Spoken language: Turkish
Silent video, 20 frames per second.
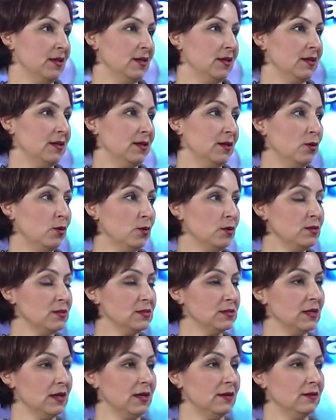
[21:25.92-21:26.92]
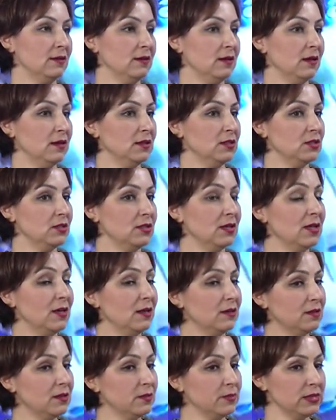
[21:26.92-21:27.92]
E, o yüzden de işte
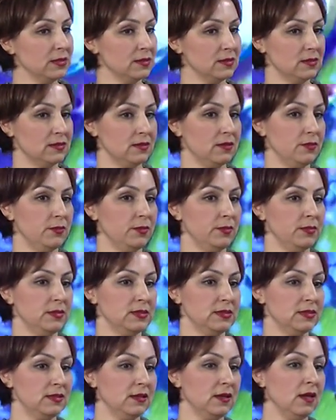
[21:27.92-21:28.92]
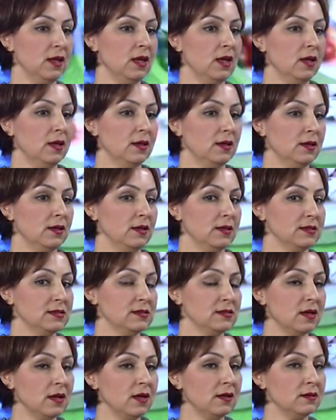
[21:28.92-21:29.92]
eğitim sistemimizde e,
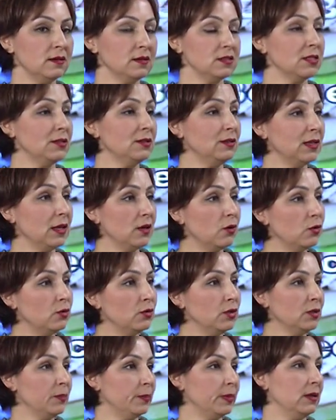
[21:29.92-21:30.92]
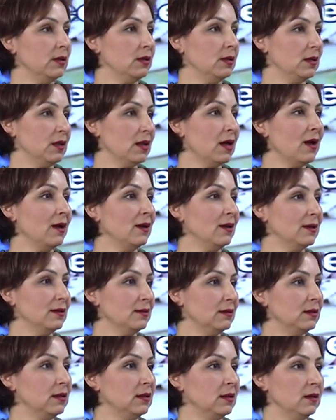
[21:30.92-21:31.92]
sadece teorik
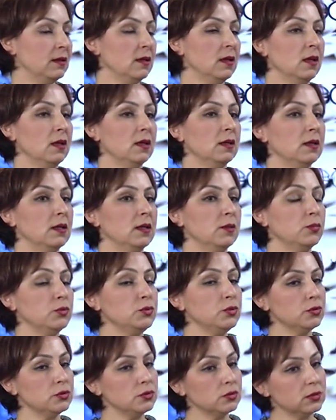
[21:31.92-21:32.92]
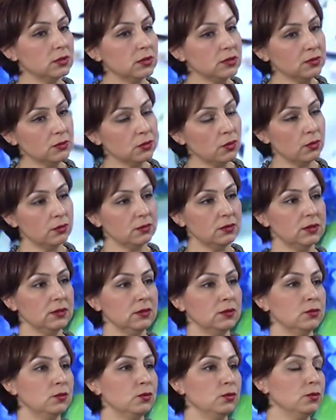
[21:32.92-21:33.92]
bilgilerle değil, e, bu çocukların
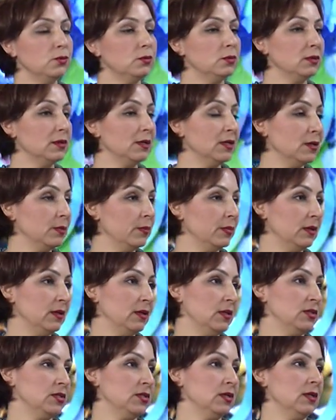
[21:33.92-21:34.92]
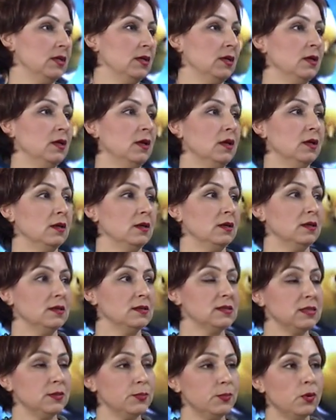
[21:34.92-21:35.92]
onları uygulayabileceği,
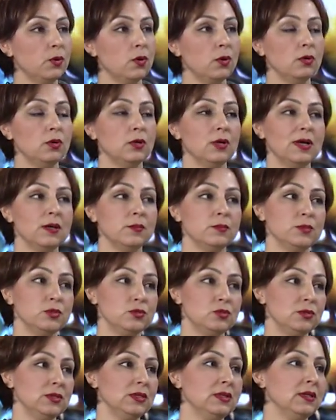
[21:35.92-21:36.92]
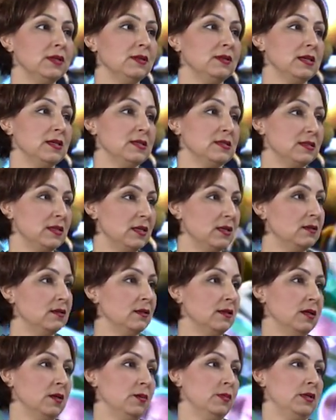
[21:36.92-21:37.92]
e, sporla, müzikle
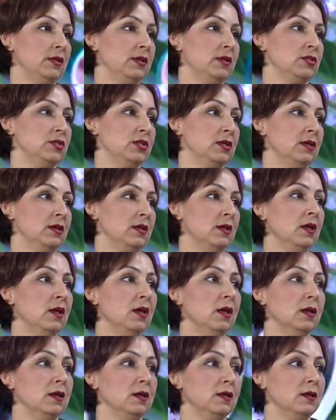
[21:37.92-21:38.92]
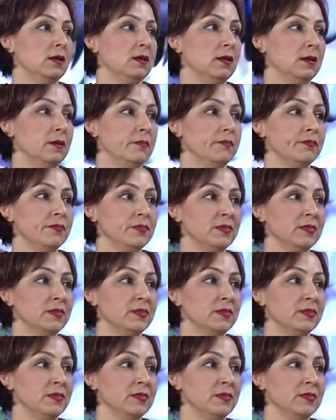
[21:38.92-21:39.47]
destekleyebileceği, e,